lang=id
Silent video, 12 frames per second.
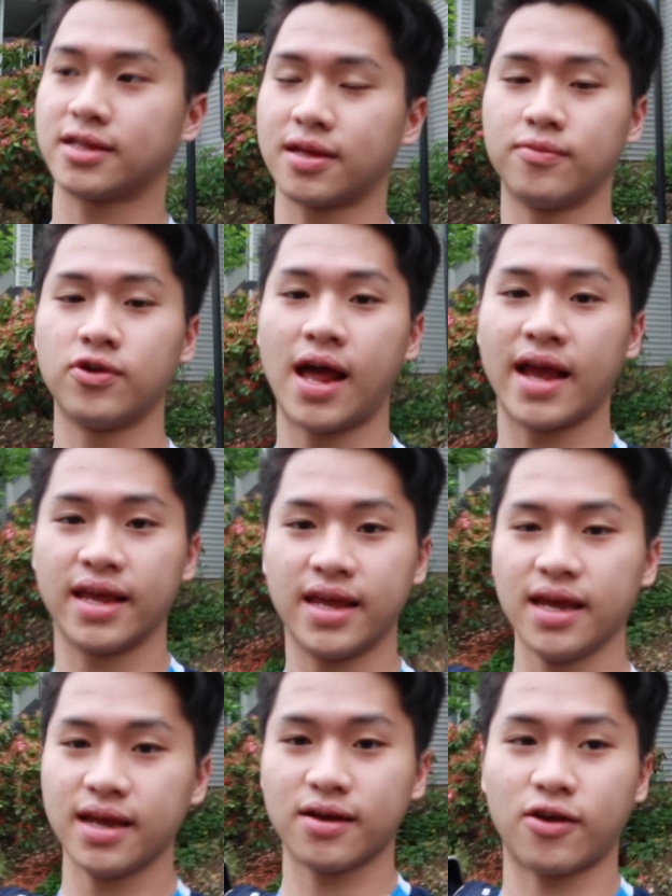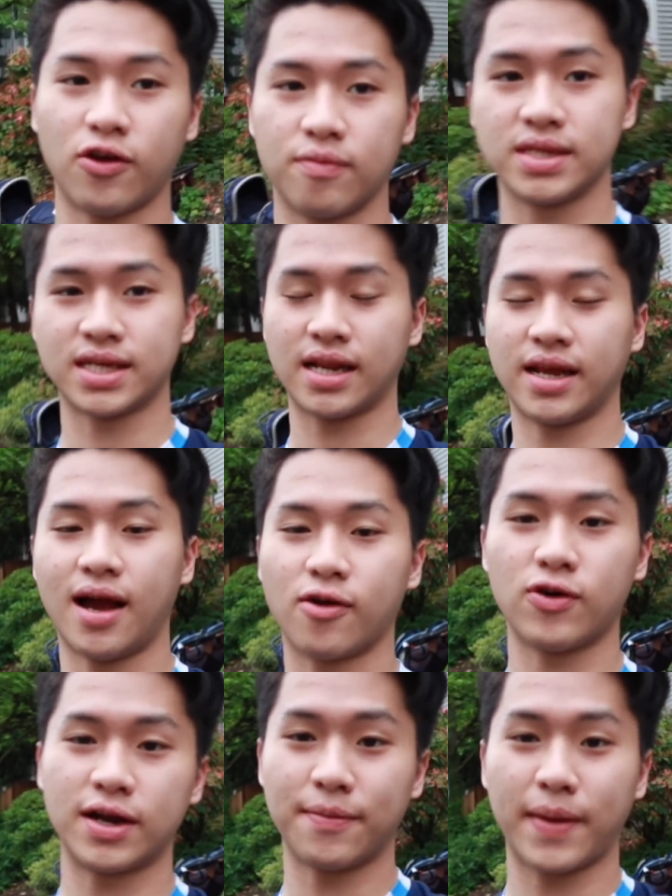ketemu lagi kalau misalnya
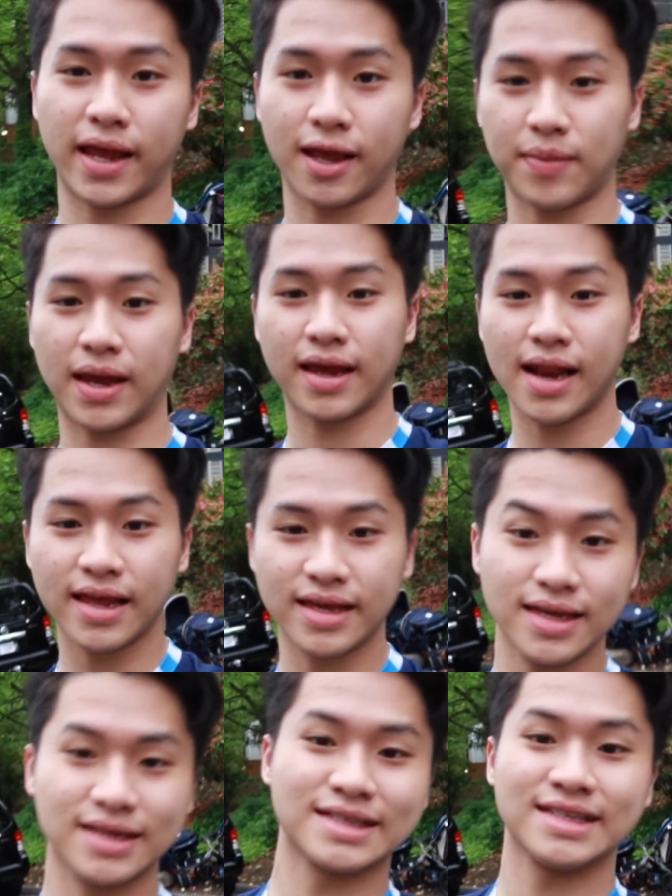aku ada packing packing lagi